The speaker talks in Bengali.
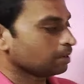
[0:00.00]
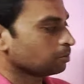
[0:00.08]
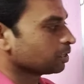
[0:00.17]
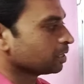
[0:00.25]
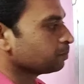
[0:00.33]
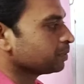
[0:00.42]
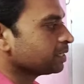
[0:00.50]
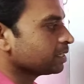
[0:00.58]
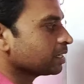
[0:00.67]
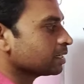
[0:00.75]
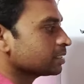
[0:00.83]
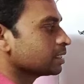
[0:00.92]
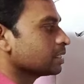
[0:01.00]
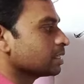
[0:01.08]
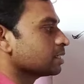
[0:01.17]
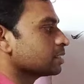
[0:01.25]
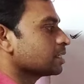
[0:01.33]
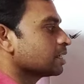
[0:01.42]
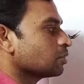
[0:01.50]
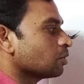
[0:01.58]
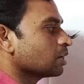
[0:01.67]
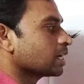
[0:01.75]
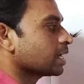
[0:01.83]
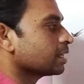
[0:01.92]
এবং এই বিন্যাসের
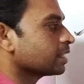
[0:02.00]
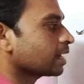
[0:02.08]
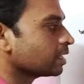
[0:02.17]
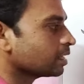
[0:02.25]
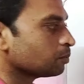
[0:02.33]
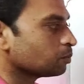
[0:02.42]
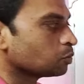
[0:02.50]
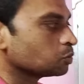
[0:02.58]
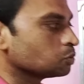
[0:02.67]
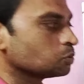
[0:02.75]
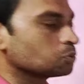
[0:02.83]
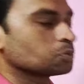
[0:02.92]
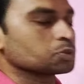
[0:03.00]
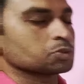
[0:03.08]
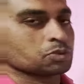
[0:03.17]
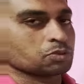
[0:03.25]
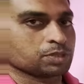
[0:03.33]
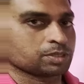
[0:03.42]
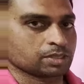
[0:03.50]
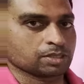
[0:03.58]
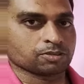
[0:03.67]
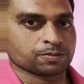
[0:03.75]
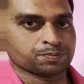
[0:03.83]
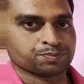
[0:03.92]
শৃঙ্খলটা দেখা যায় বহুদূর পর্যন্ত
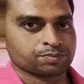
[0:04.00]
বিস্তৃত